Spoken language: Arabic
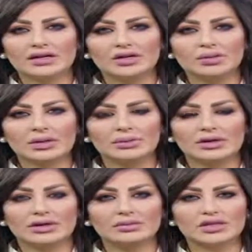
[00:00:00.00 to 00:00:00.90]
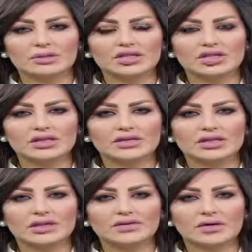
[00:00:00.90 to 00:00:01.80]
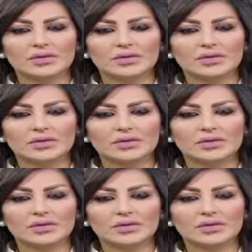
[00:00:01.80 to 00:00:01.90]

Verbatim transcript: اليوم من برنامج منشيت الصحافه